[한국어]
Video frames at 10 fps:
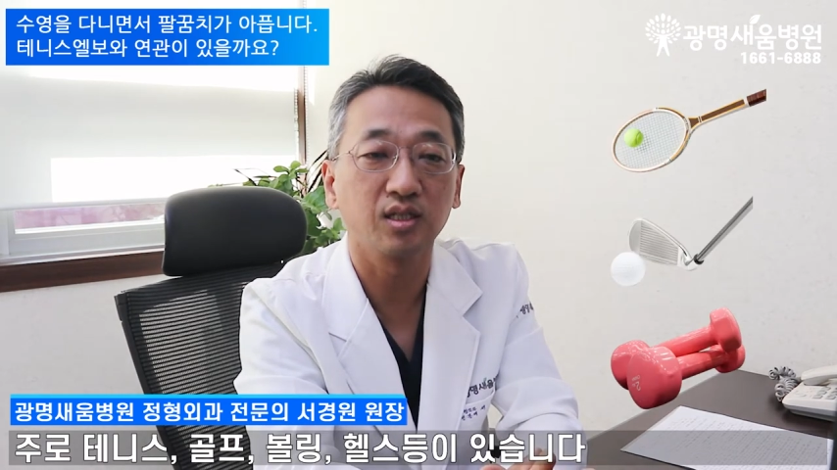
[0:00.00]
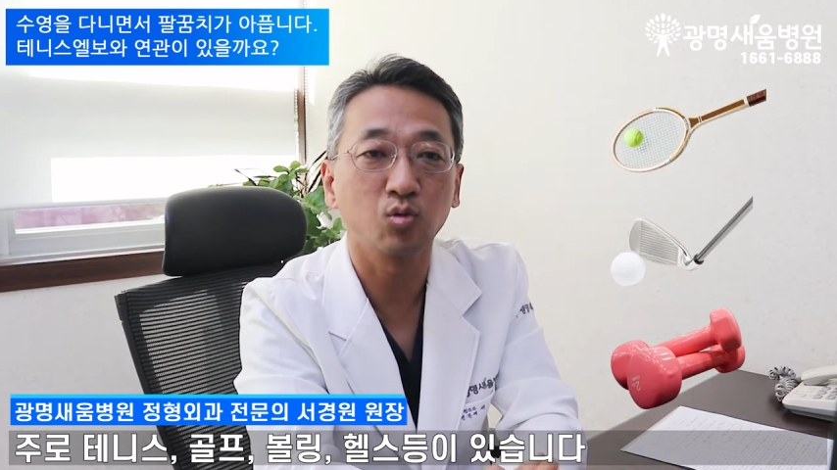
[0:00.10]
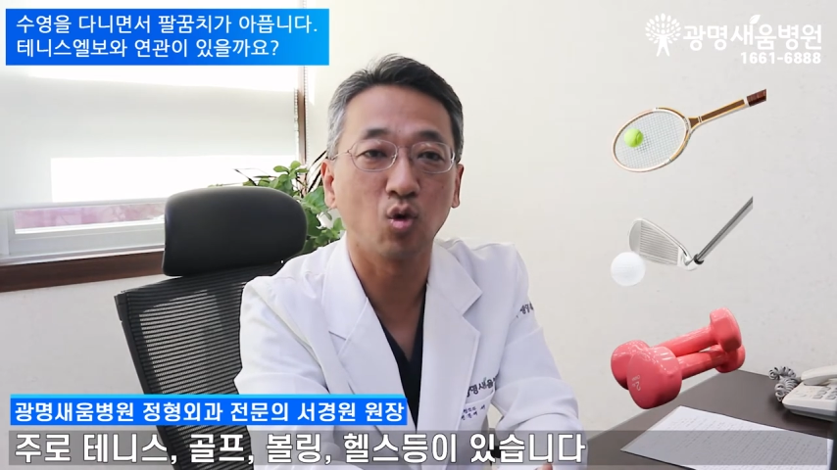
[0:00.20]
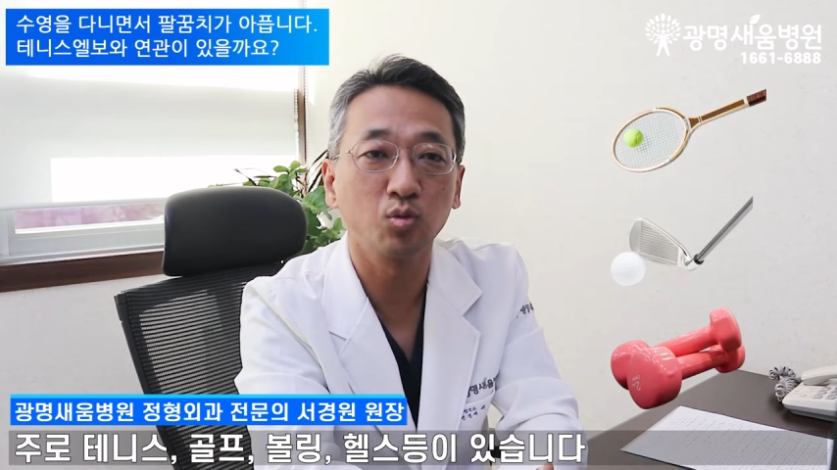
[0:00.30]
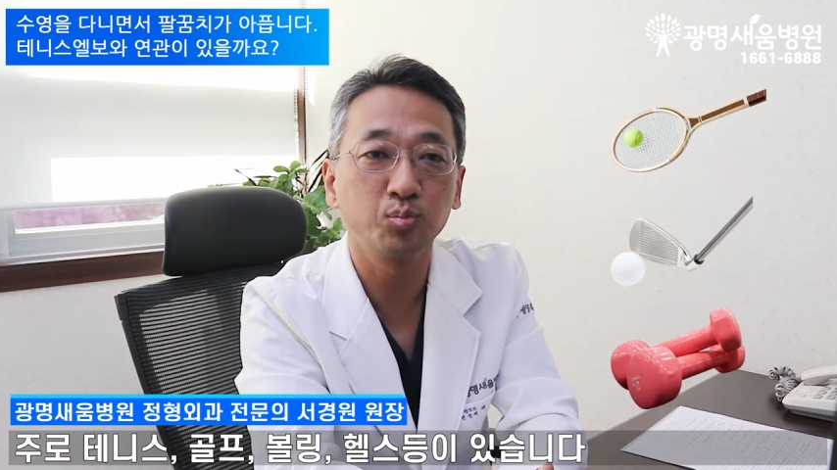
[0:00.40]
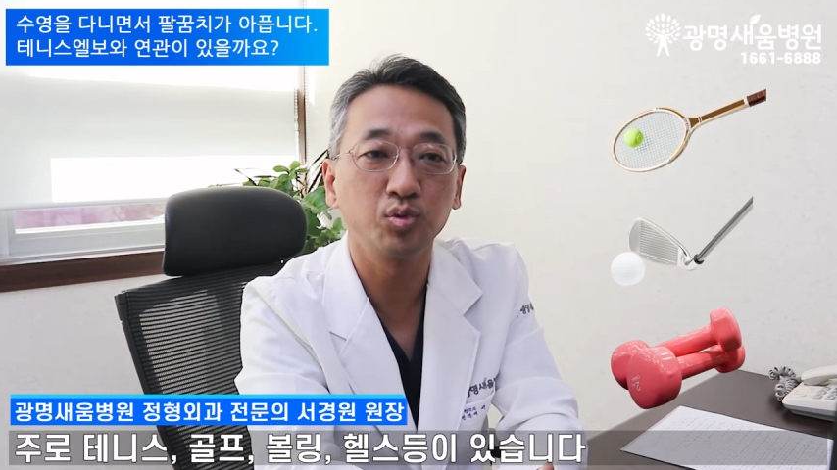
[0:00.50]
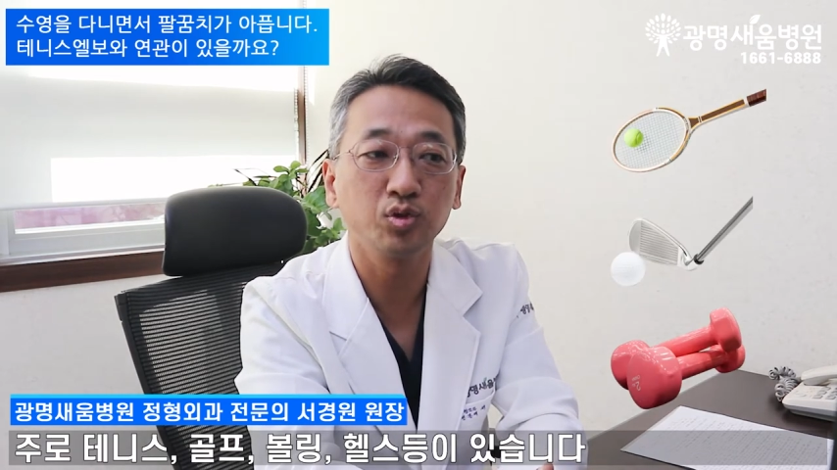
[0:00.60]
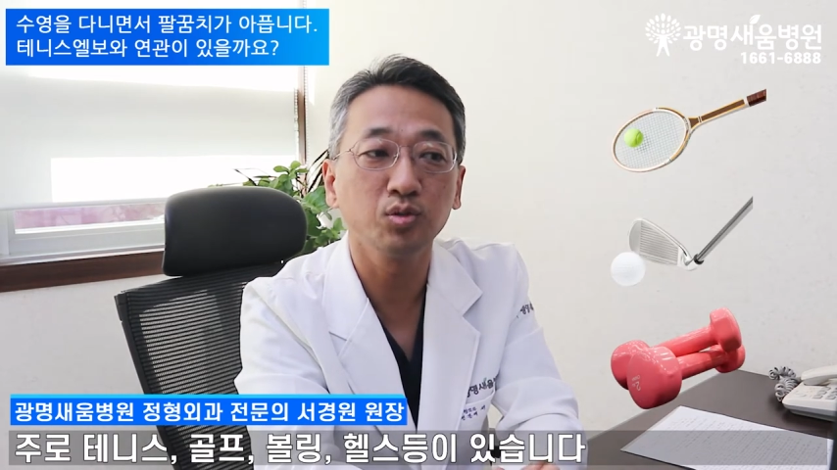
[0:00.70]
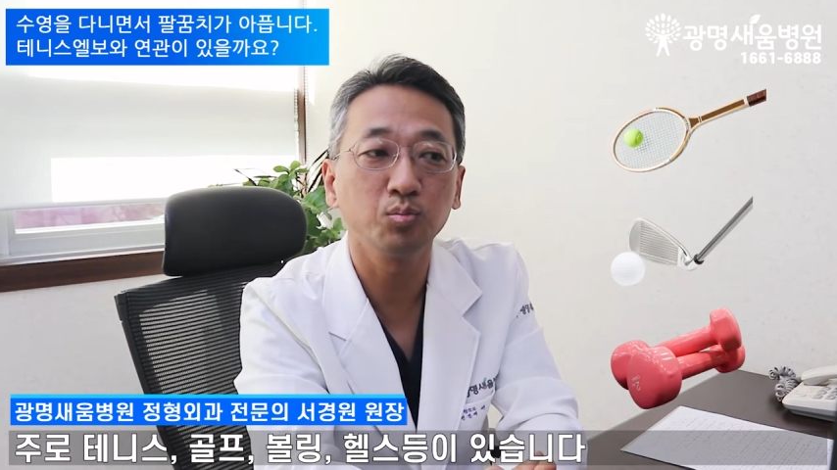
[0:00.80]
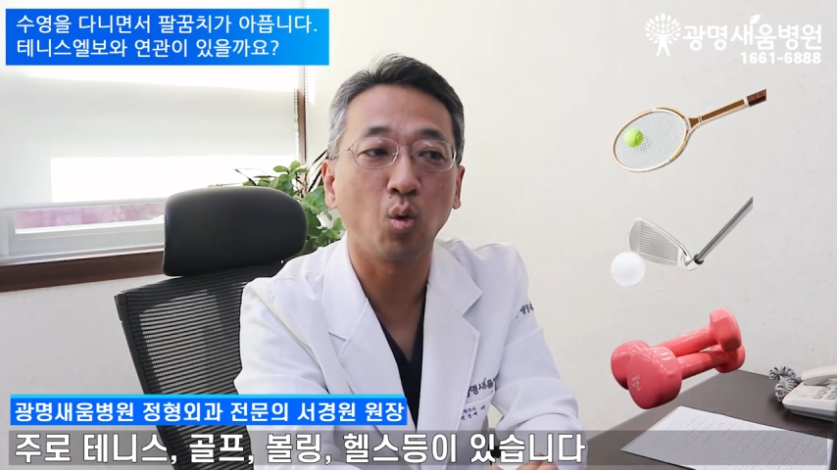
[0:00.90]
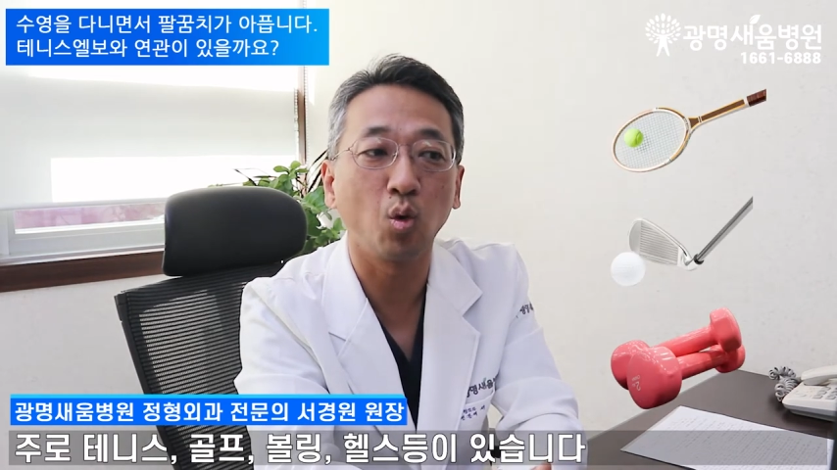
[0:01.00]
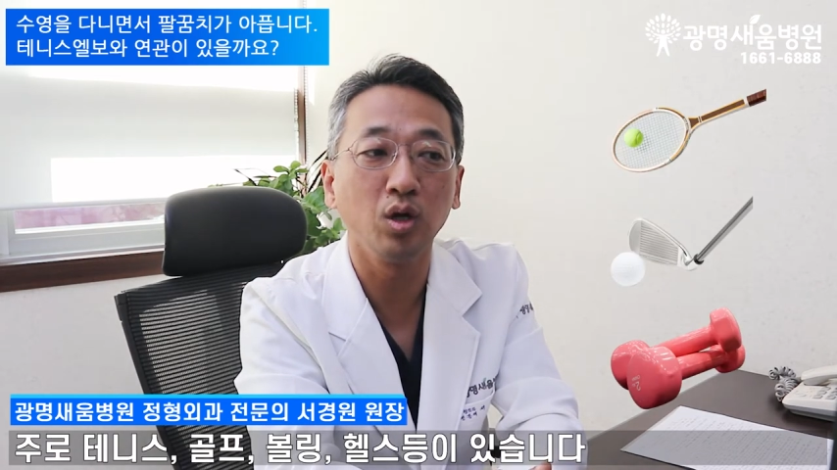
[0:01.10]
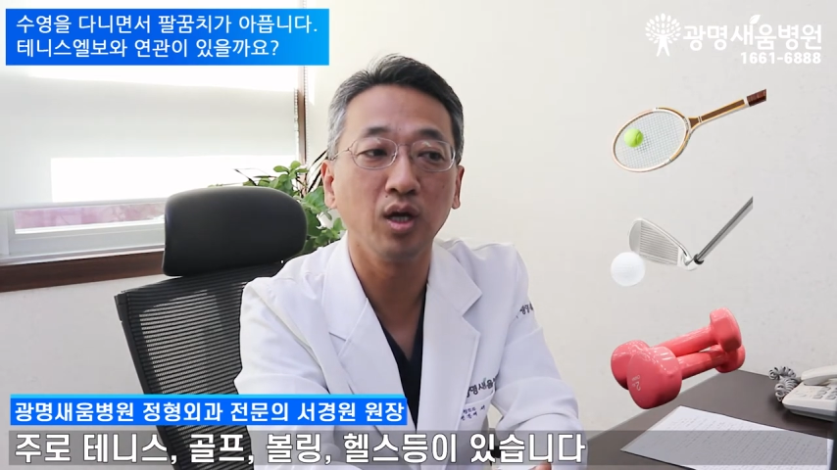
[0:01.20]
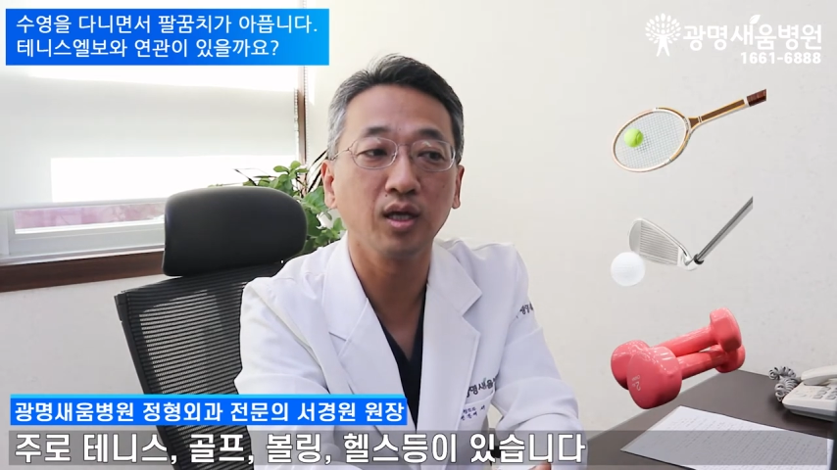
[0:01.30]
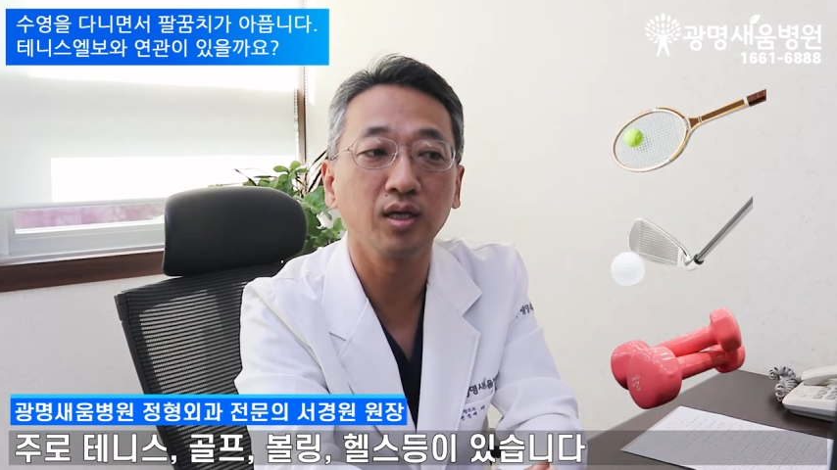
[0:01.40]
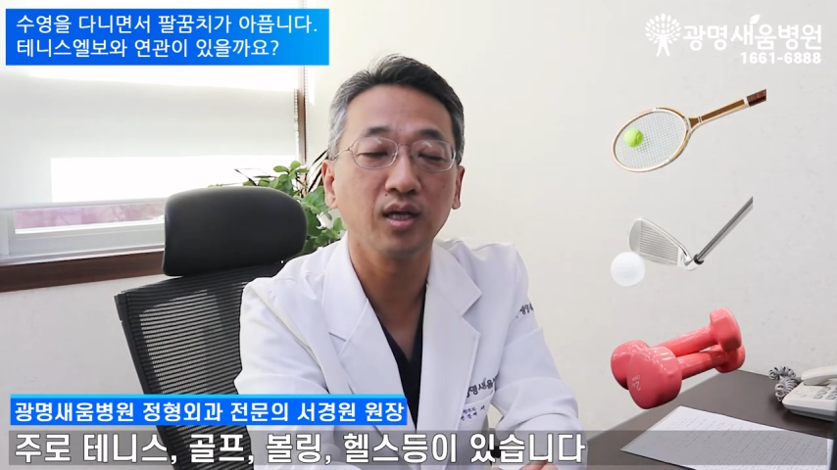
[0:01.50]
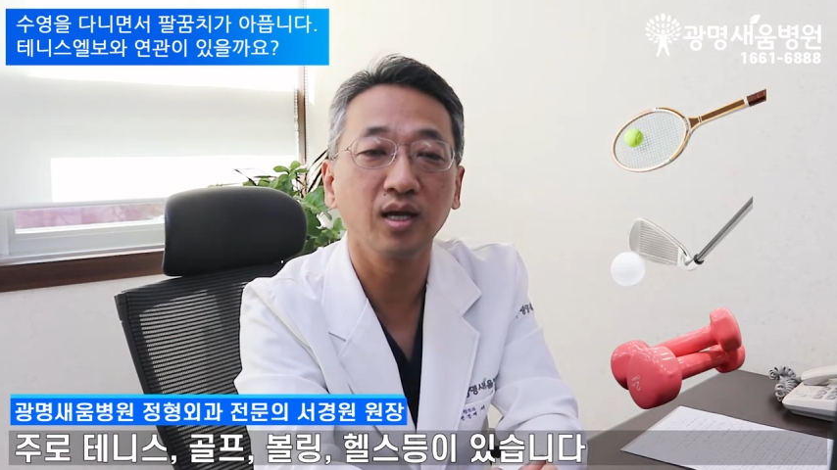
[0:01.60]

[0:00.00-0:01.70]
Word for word: 골프, 볼링,